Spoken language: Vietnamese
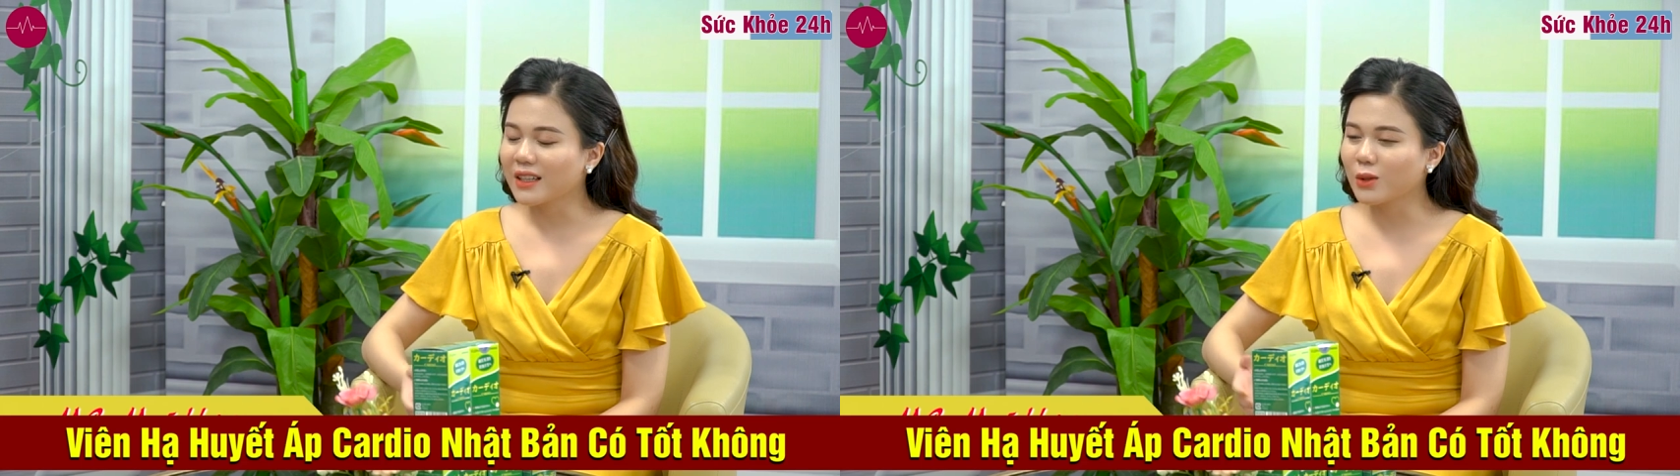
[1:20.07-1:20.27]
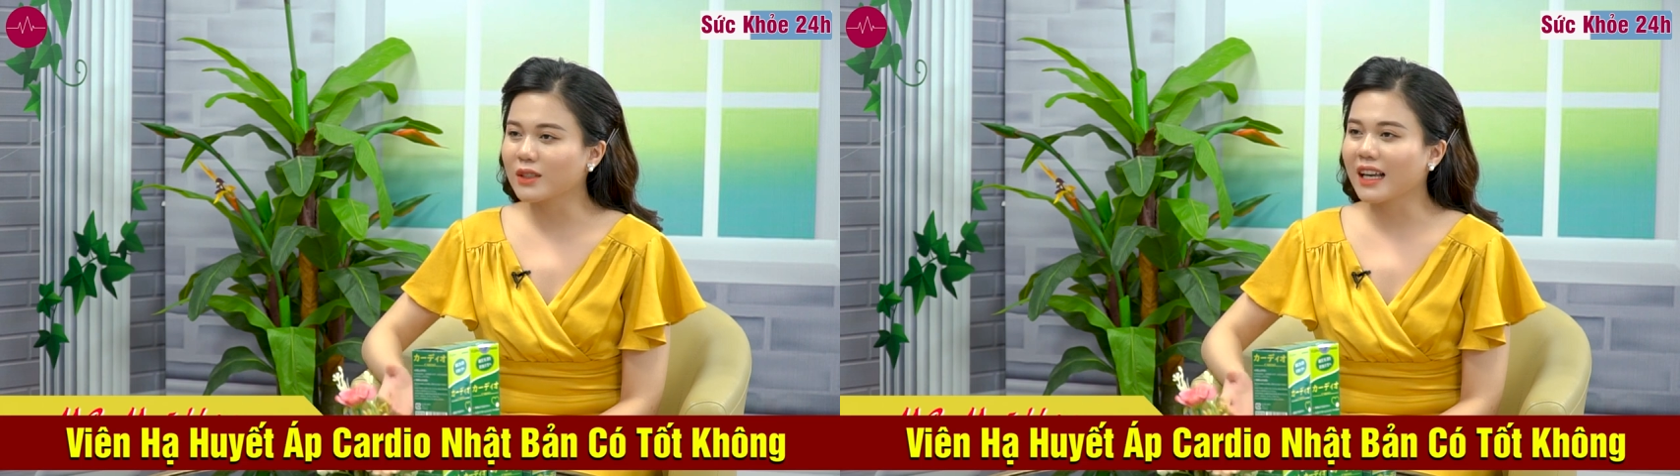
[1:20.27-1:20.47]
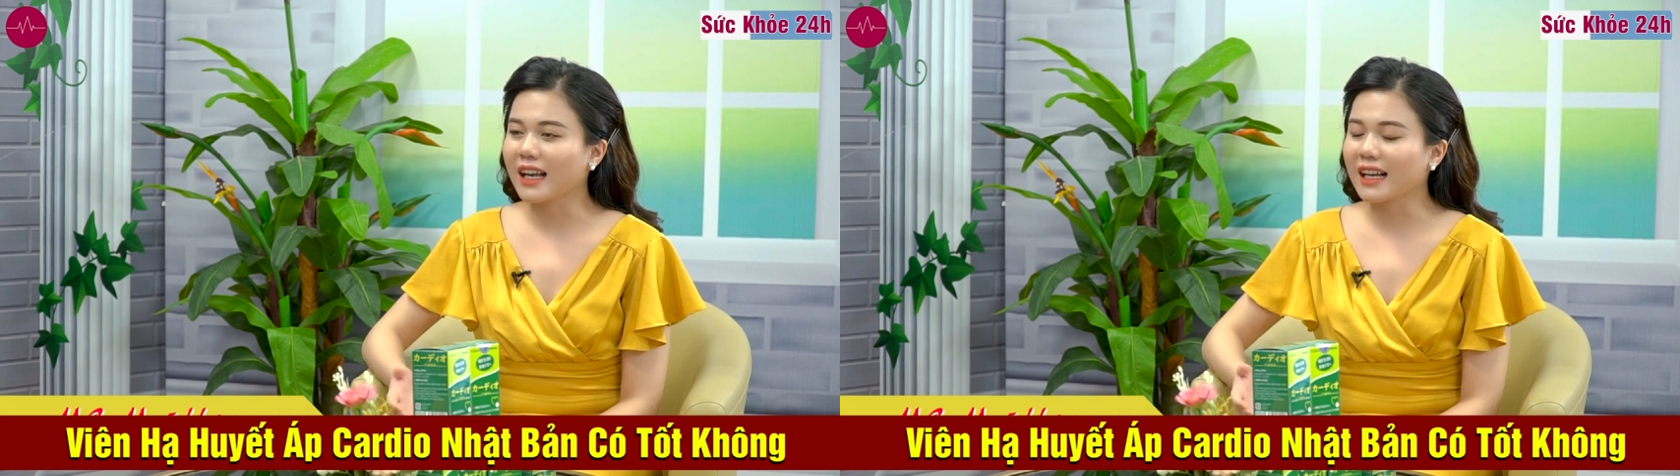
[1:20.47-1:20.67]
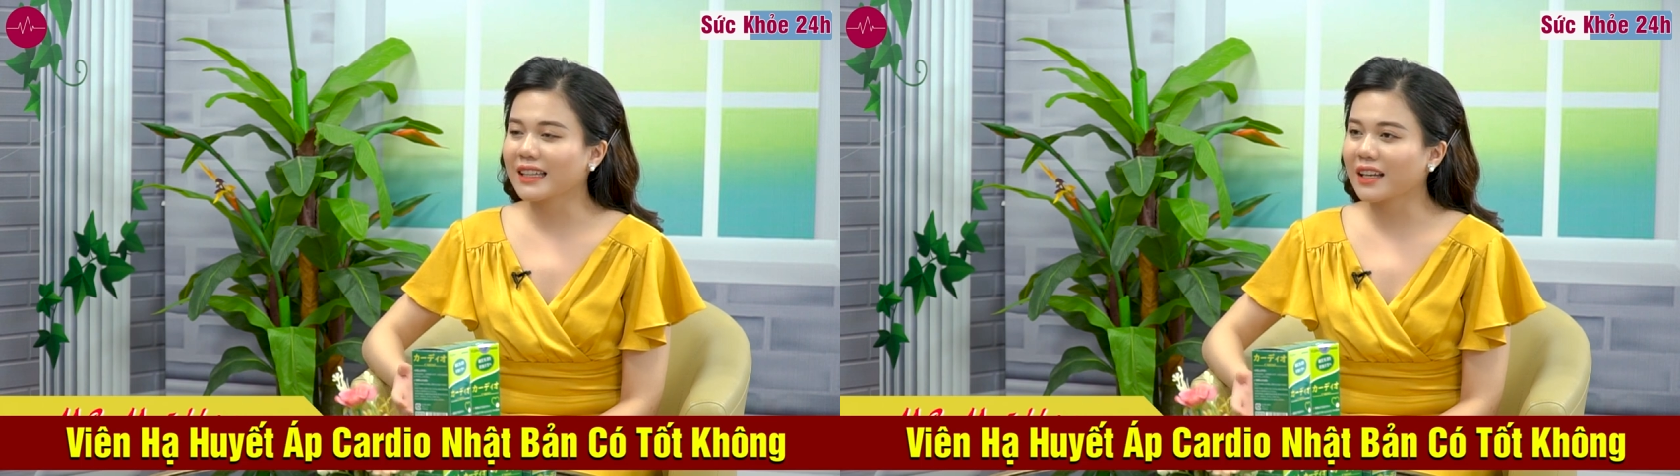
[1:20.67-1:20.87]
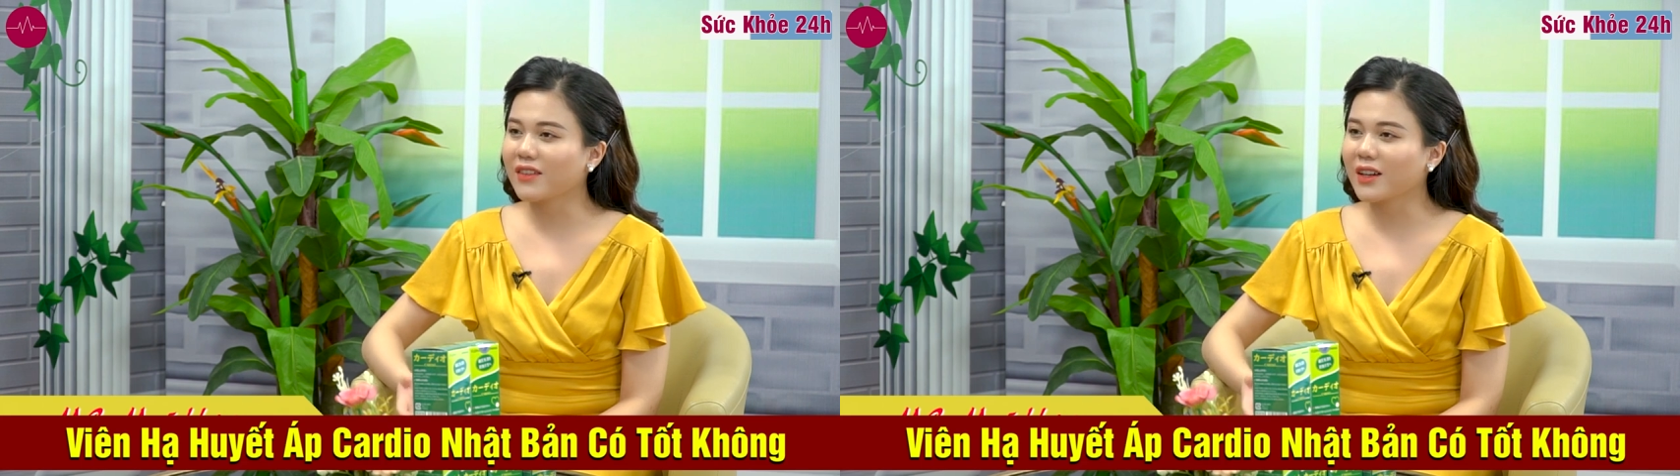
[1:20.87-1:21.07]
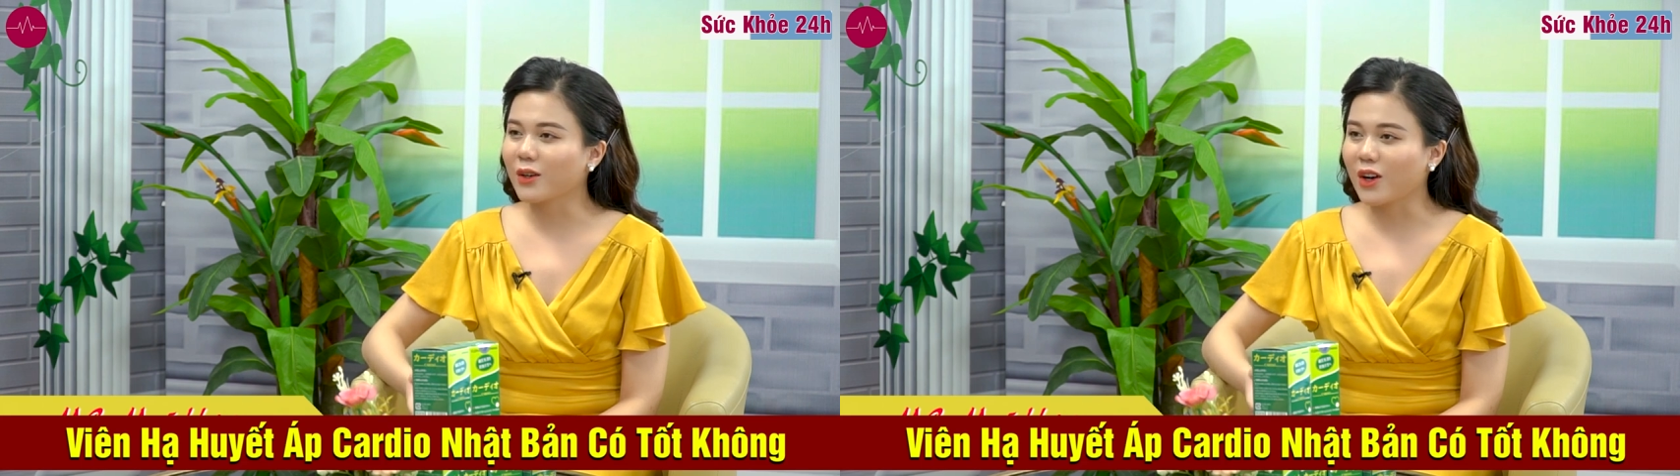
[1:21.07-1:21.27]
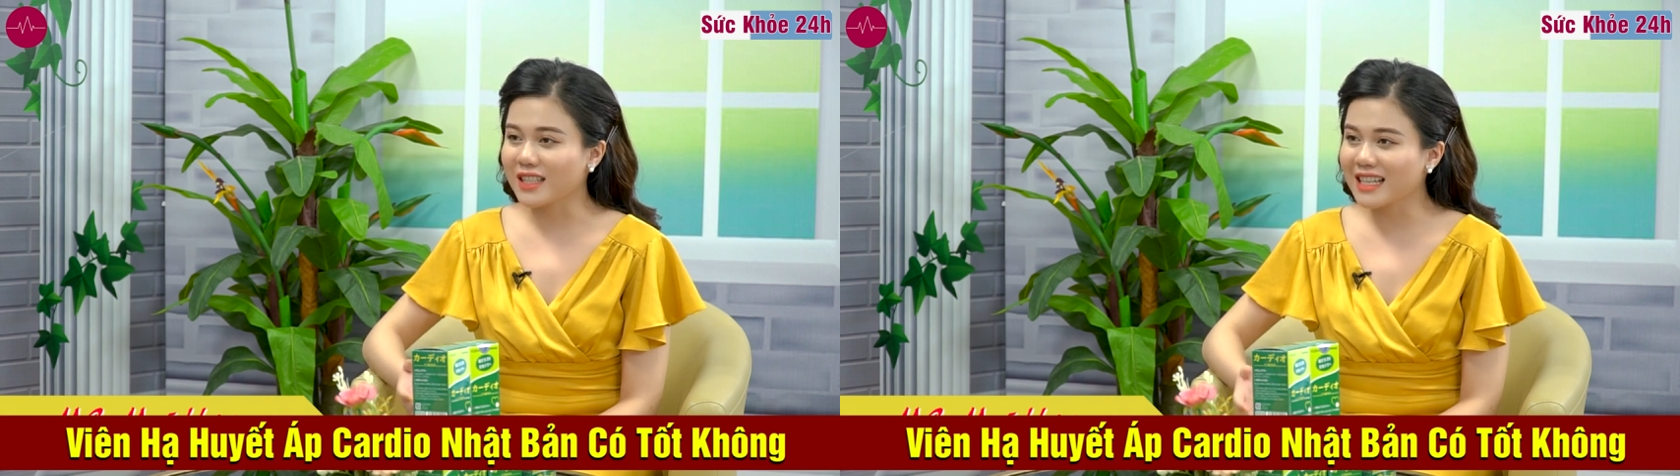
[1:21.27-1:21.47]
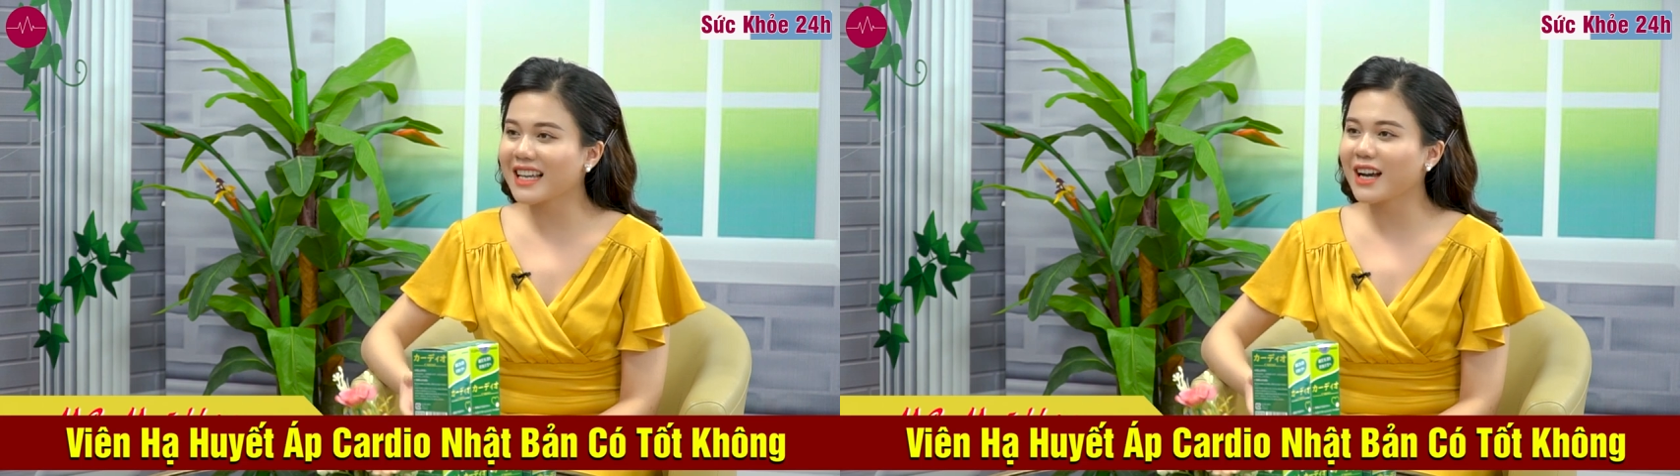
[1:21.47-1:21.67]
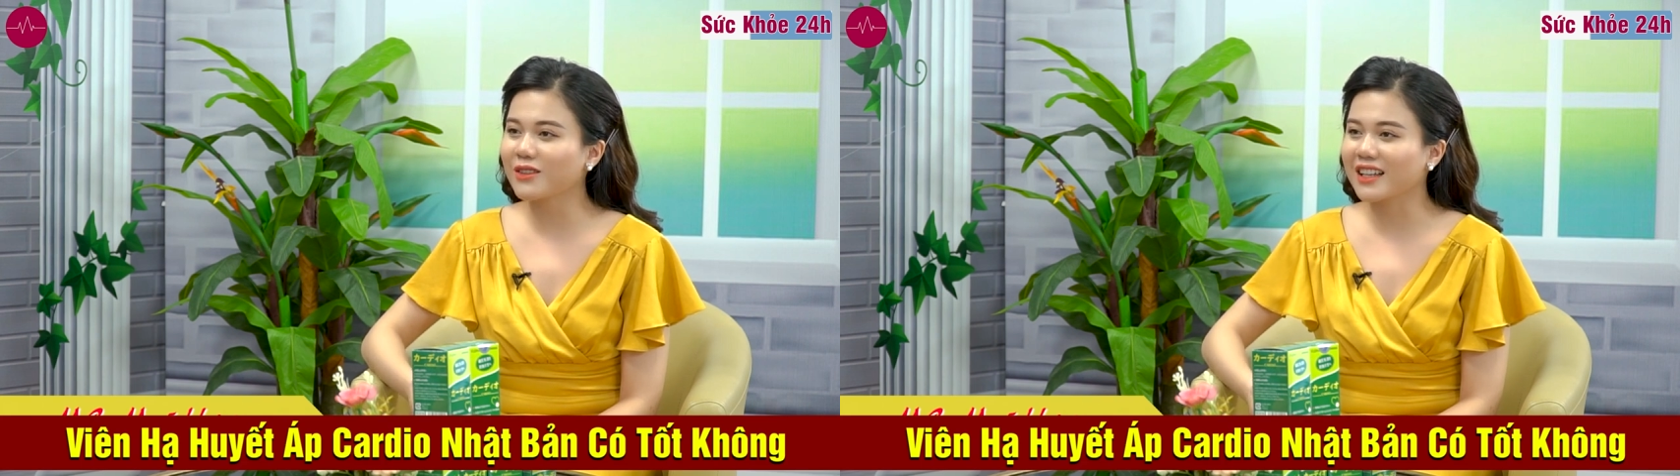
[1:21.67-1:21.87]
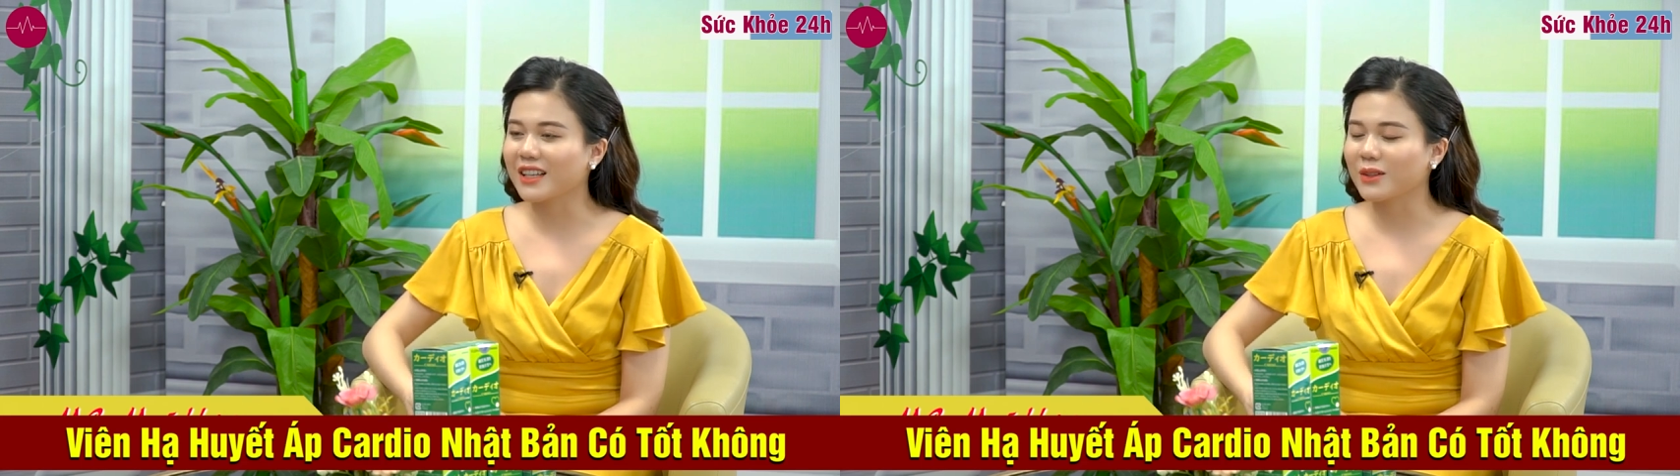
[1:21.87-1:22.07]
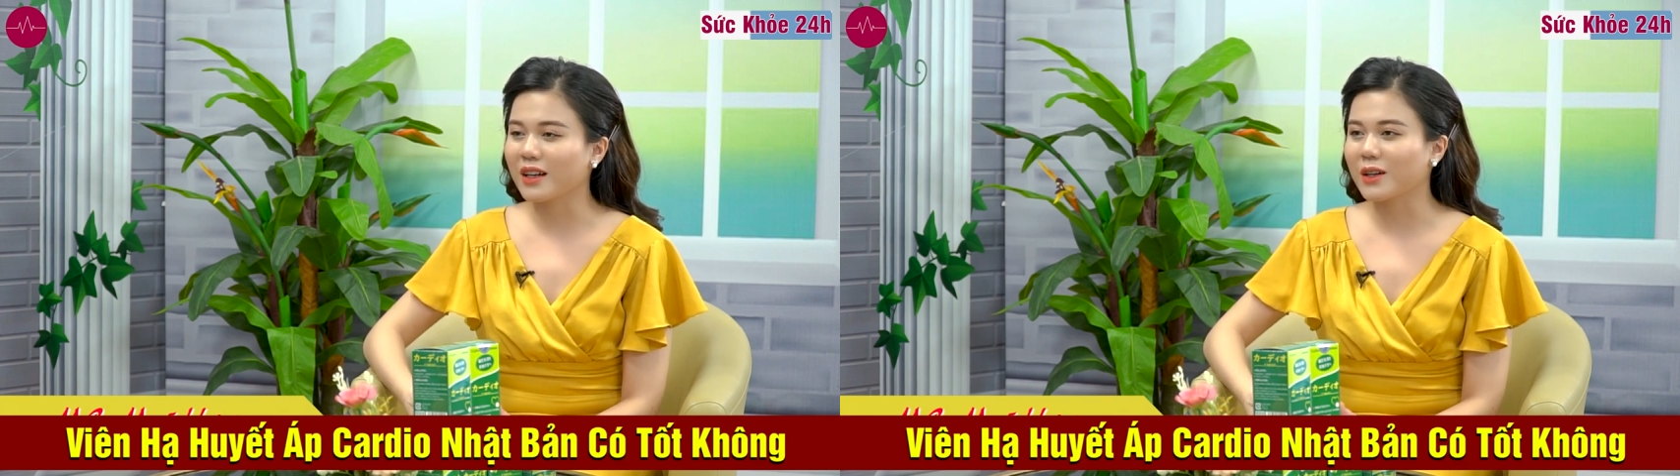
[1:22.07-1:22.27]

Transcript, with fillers: cụ thể là cái thành phần của nó ra sao để